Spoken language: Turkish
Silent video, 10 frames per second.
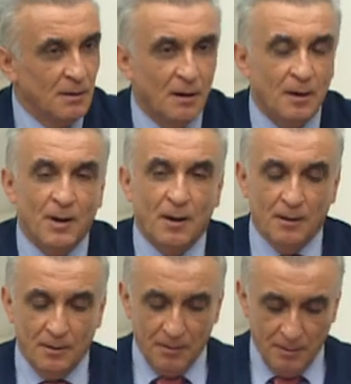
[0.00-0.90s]

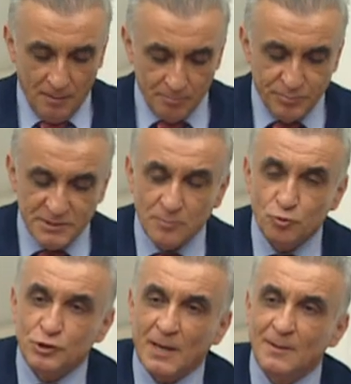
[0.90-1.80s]
Ama bizim
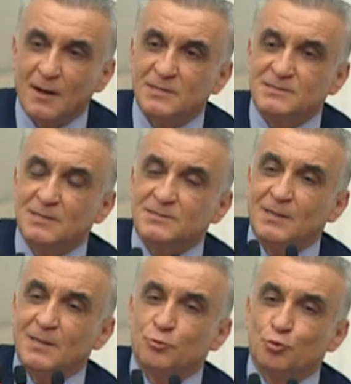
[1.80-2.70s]
üzerinde
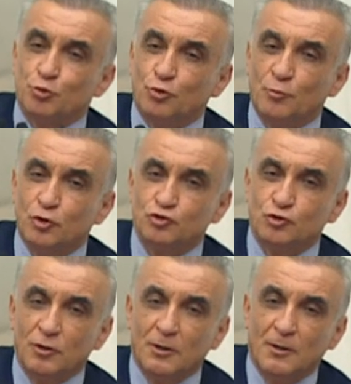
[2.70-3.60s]
hassasiyetle durduğumuz
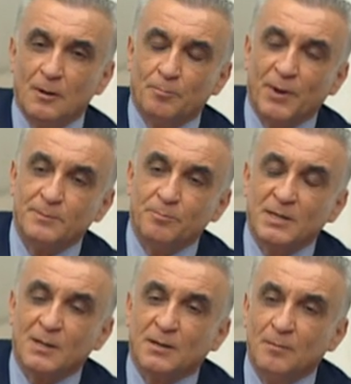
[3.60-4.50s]

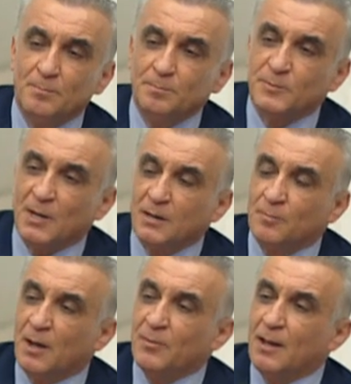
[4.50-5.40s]
bir takım
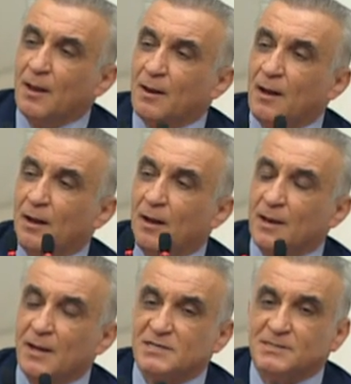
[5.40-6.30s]
tanımlamalarla
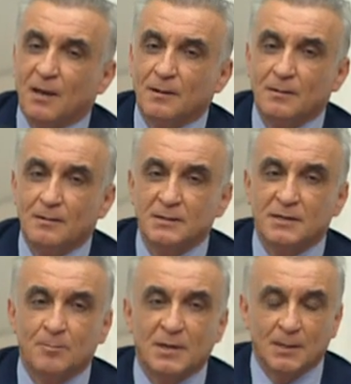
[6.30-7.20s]
anayasal
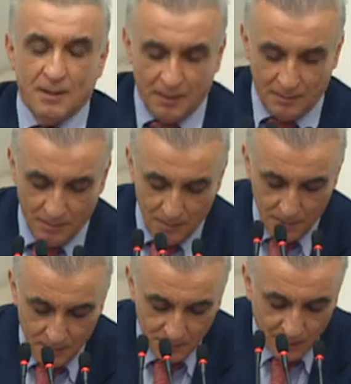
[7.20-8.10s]
kimliklerin
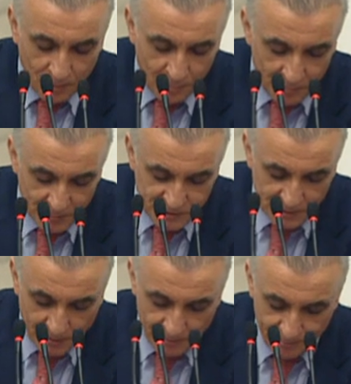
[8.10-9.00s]
tanımlanmasıdır.